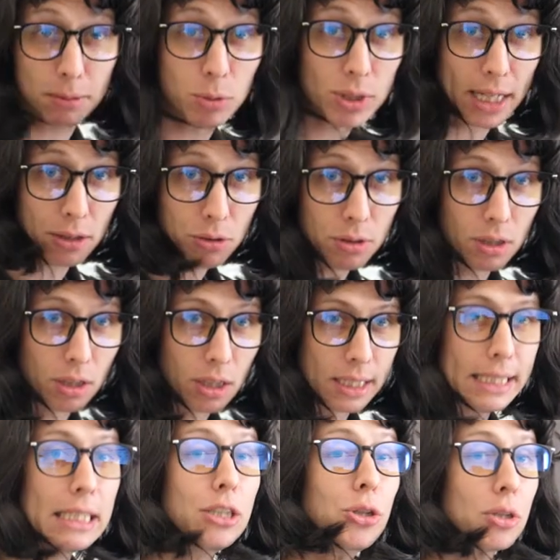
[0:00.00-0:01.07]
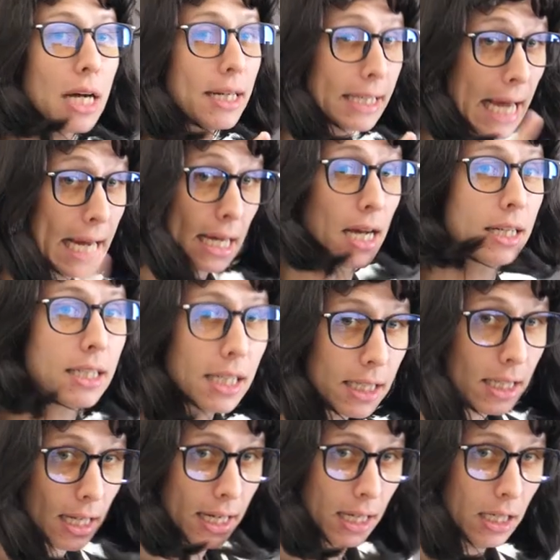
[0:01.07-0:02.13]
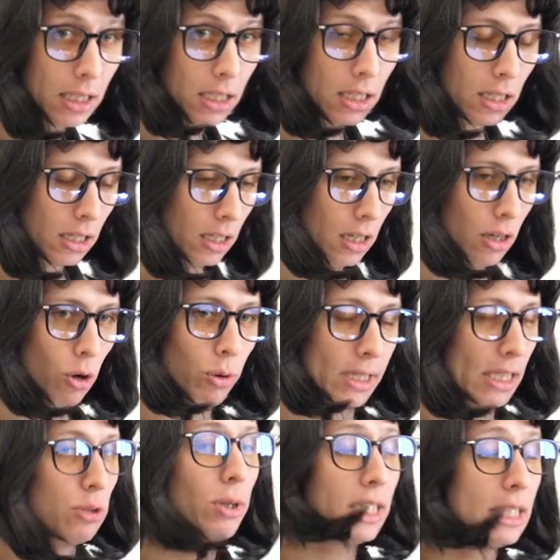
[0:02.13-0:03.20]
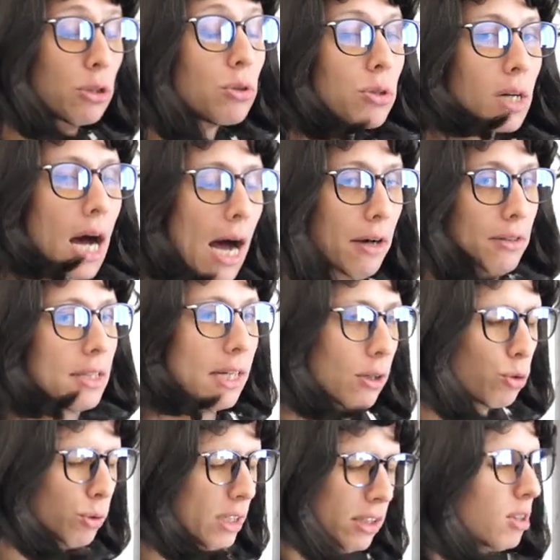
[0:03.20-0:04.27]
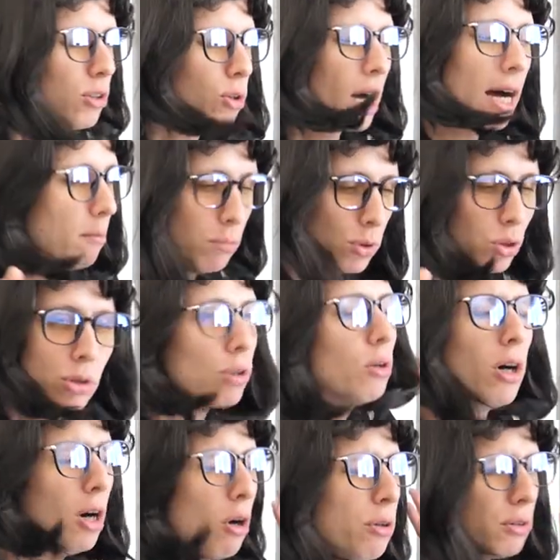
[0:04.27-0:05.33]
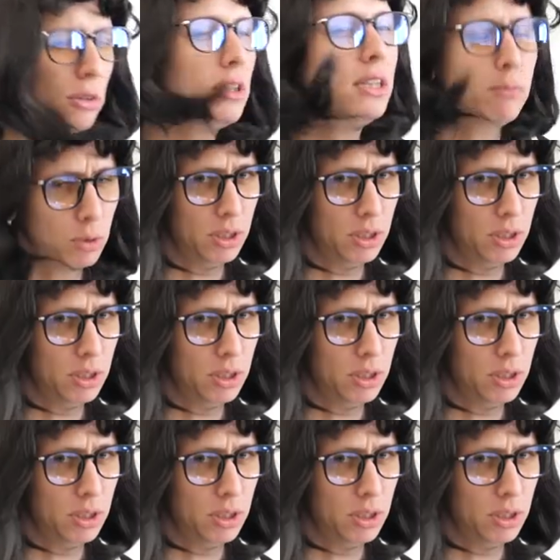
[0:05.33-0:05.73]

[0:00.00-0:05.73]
たもだよ2週間玄関に行ってね私は仕事があるからウイルスとかそういう本当に